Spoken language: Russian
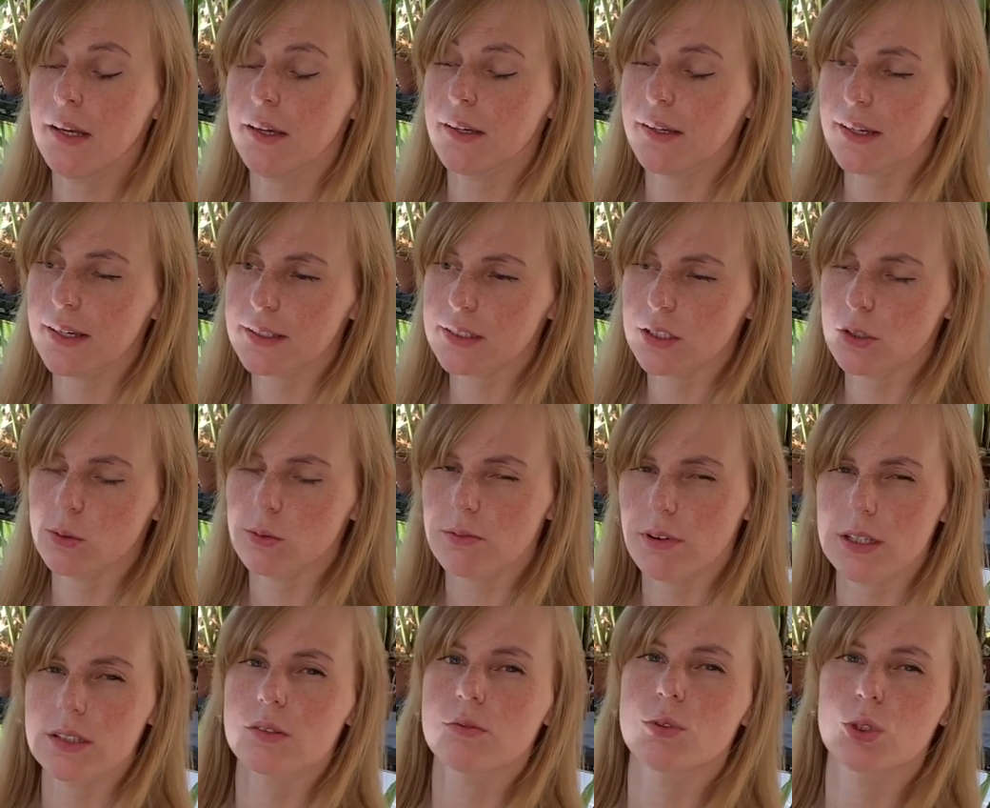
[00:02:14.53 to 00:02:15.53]
Если у
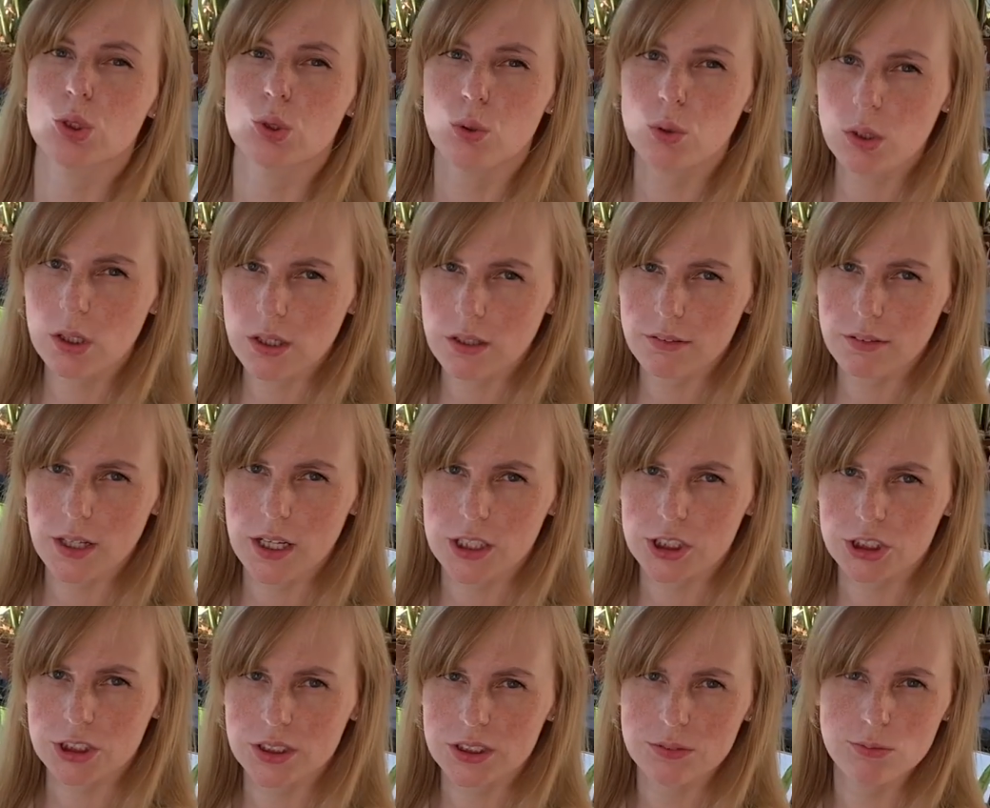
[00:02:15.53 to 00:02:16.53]
вас высокая
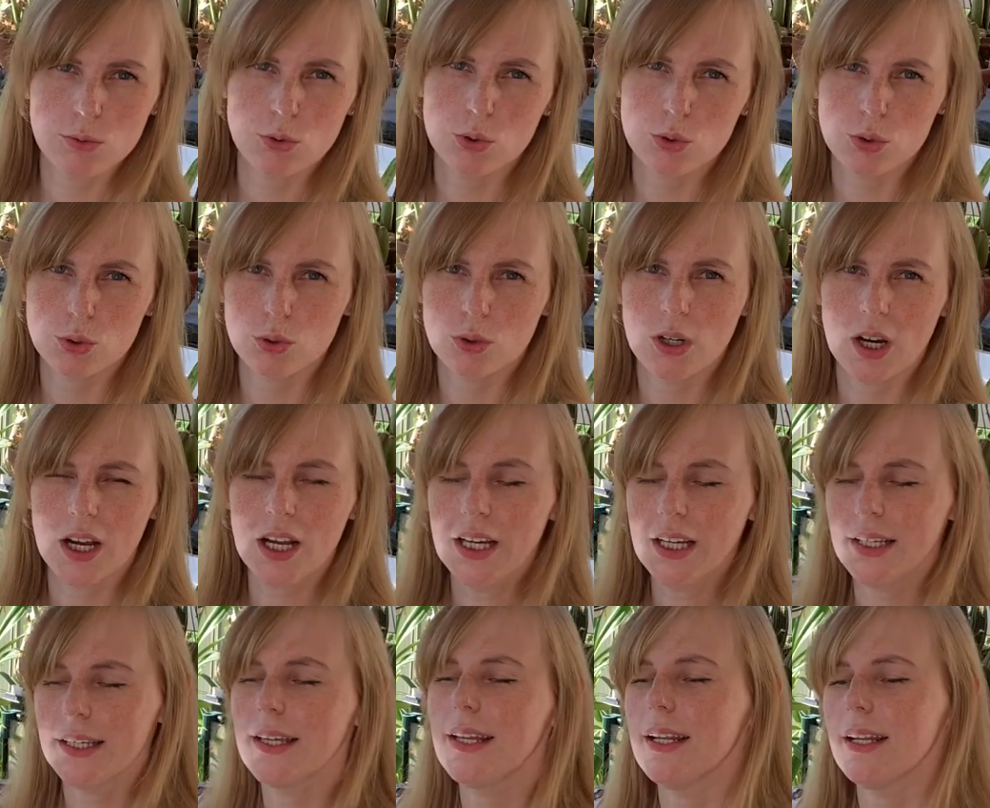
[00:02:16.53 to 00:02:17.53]
влажность воздуха
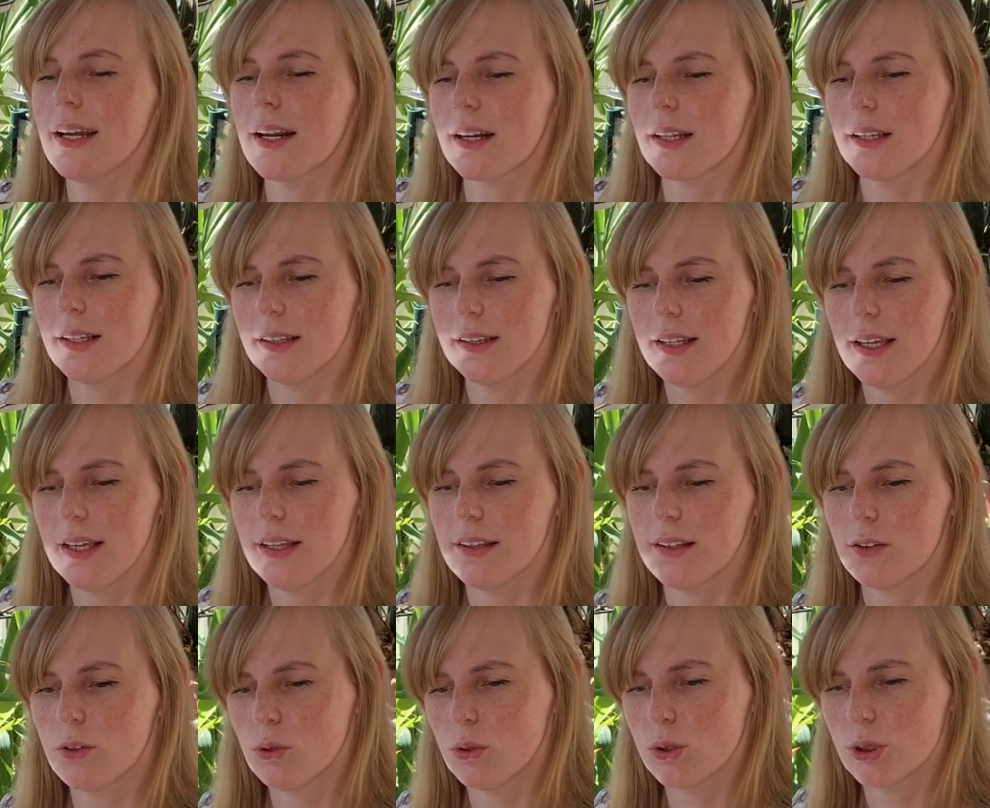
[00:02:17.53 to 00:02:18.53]
или орхидеи
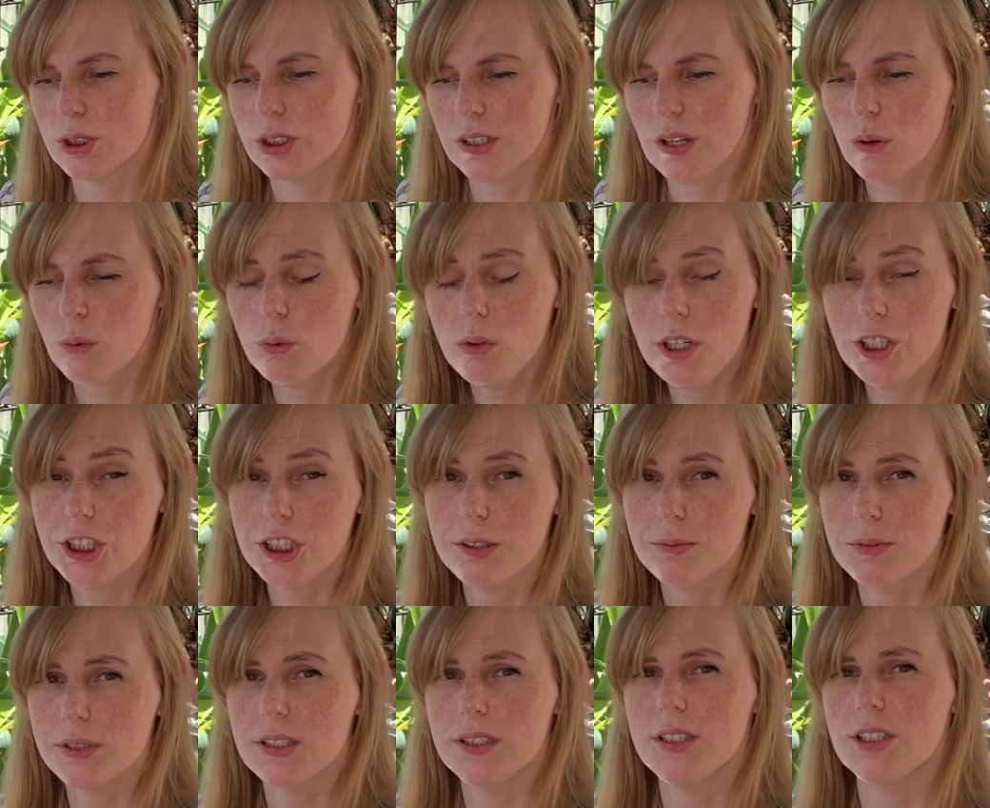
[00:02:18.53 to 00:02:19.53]
находятся на
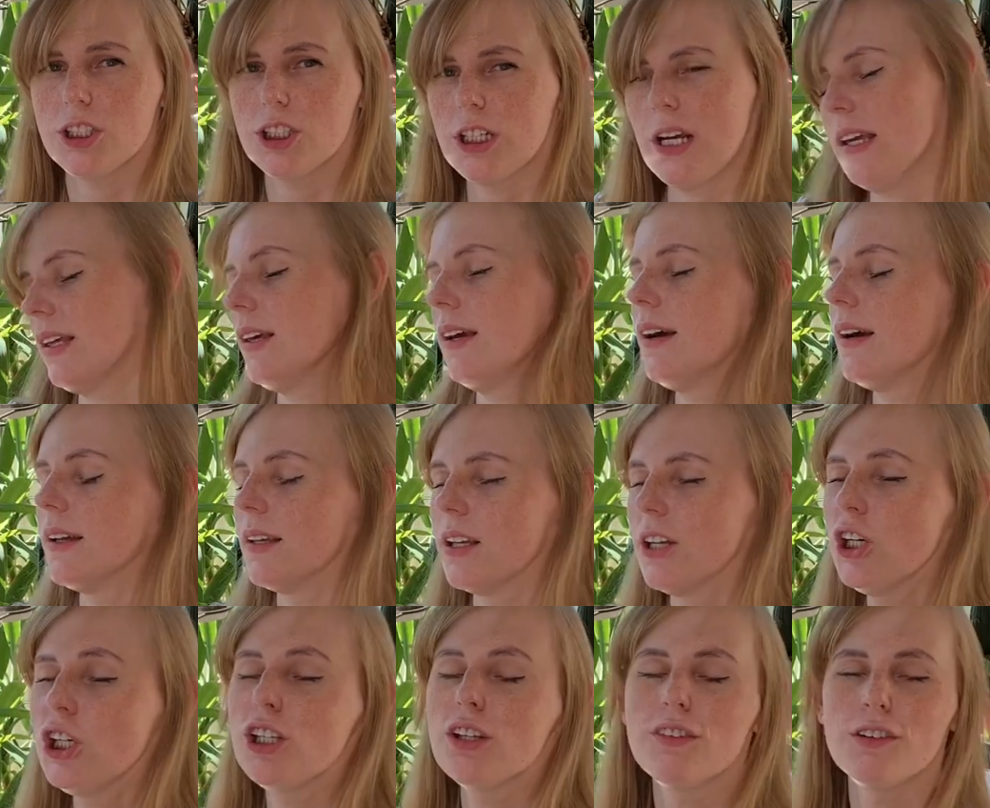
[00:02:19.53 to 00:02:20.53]
уличном содержании,
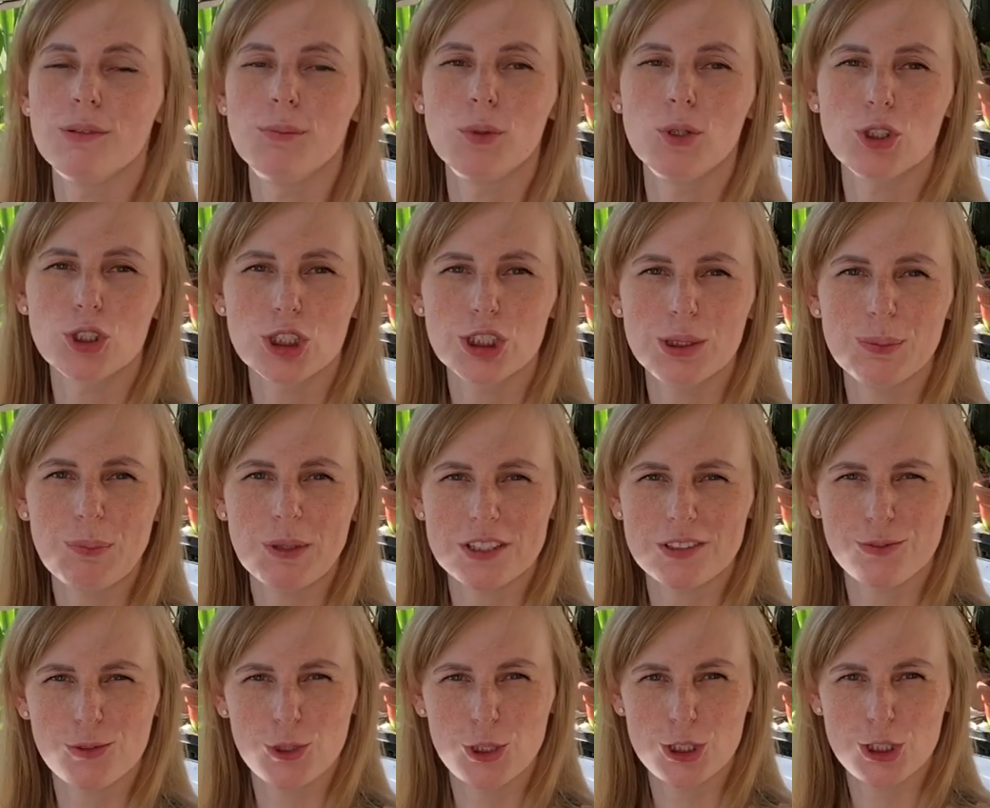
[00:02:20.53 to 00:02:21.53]
конечно, вы можете
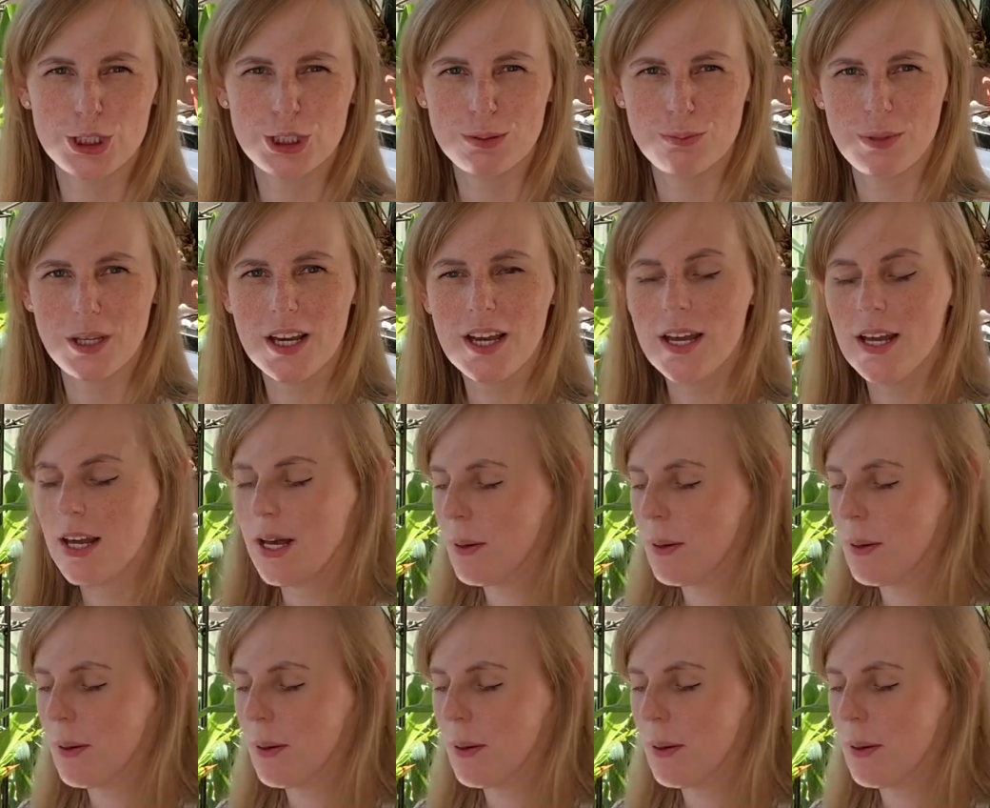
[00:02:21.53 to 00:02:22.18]
позволить себе